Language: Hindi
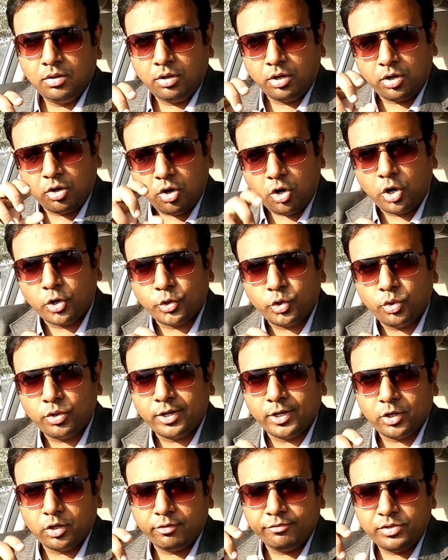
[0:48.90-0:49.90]
और ऑटो
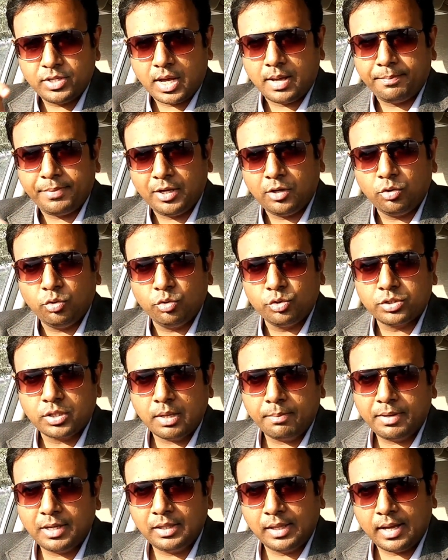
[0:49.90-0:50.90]
कट ऑफ जहाँ पे हो
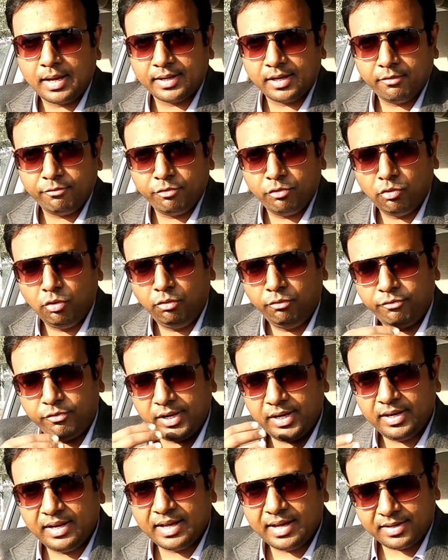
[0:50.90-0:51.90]
उसके बाद आगे फ्यूल
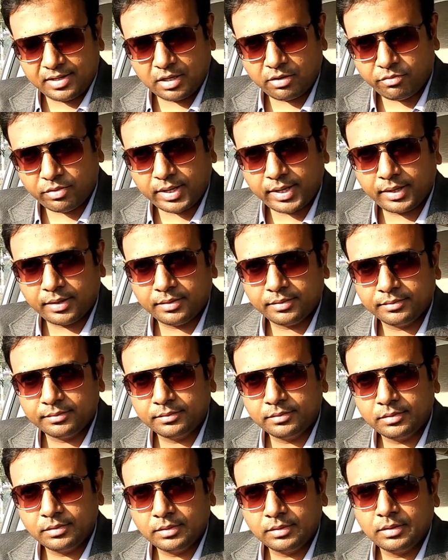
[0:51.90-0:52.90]
फिल ना करवाएं
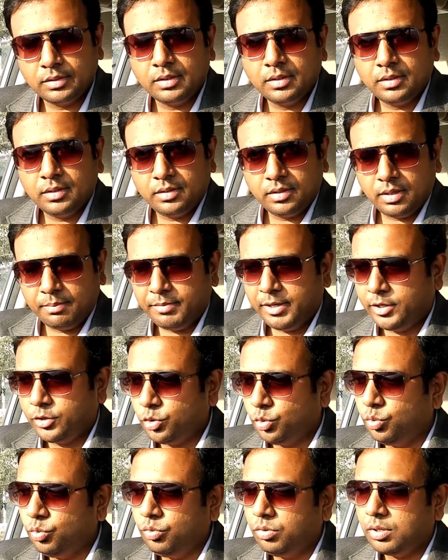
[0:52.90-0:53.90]
नंबर
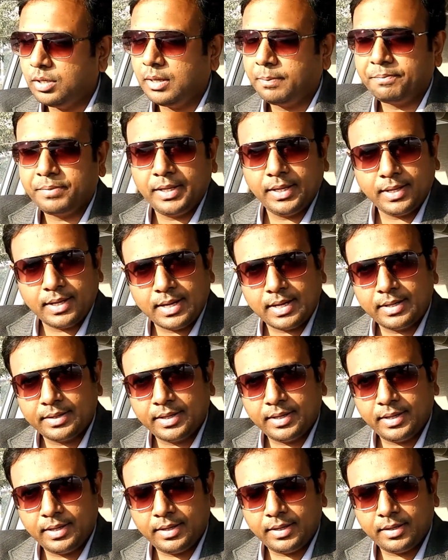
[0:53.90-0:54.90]
टू अपने कार
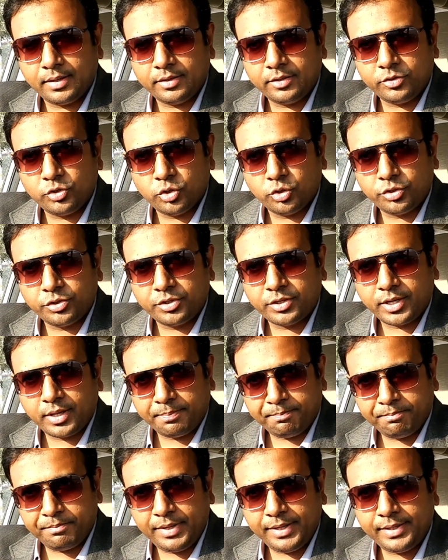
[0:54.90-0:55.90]
के जो
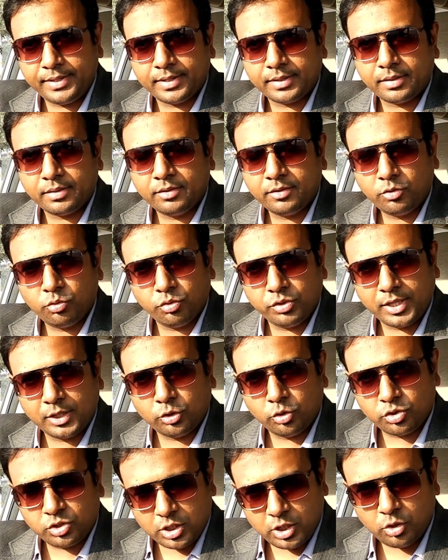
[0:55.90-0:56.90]
ट्रिप मीटर को या
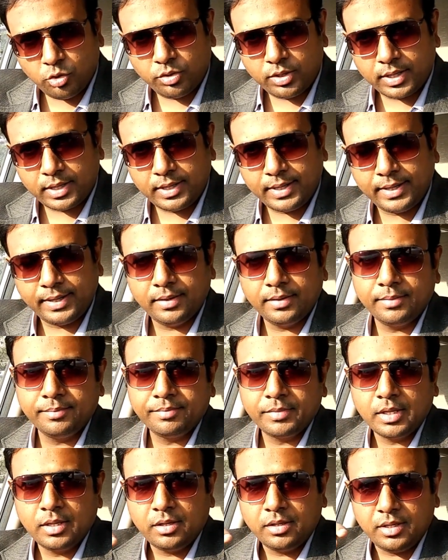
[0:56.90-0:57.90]
तो ज़ीरो कर लें
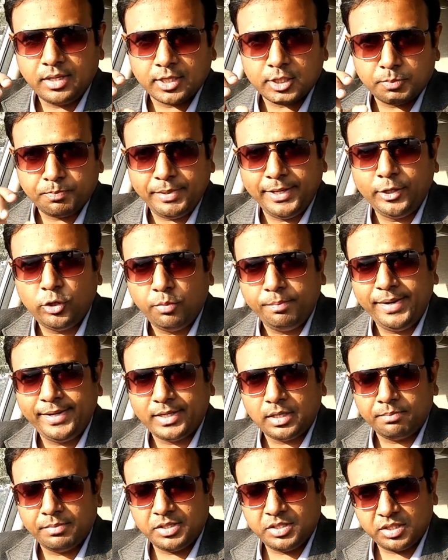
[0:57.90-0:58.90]
या
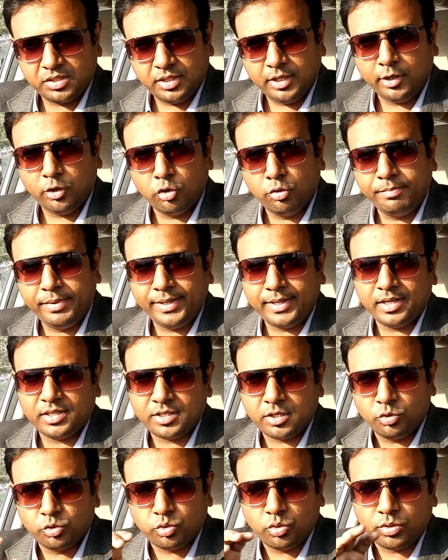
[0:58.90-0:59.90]
स्पीडोमीटर में जितने किलोमीटर्स
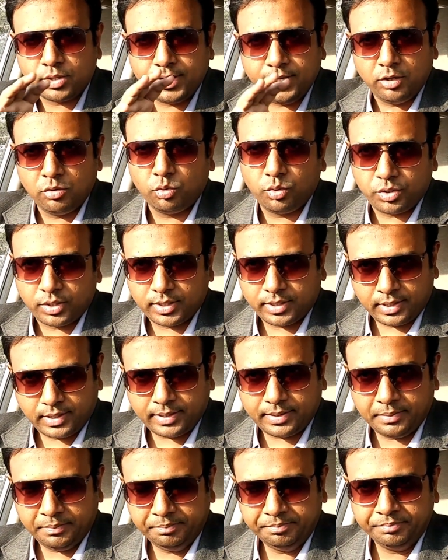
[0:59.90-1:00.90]
है उसको कहीं नोट कर
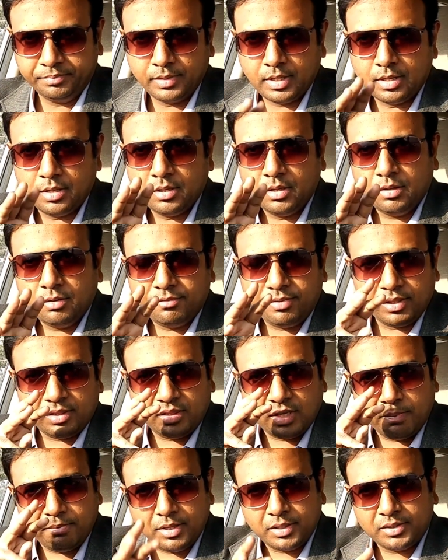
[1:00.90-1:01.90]
लें फिर
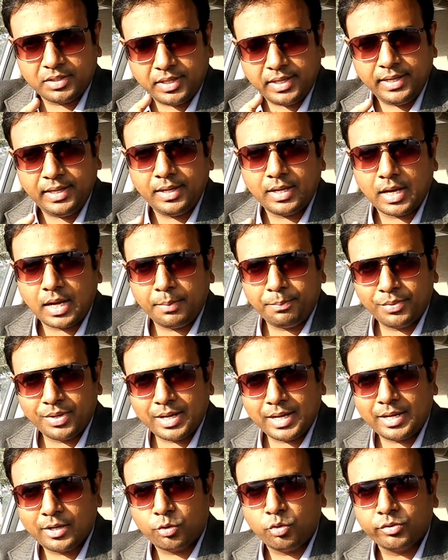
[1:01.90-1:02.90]
नंबर थ्री आप
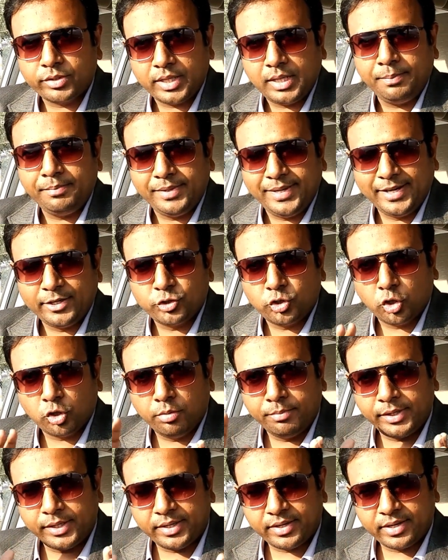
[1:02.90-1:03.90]
कार को करीब डेढ़ सौ किलोमीटर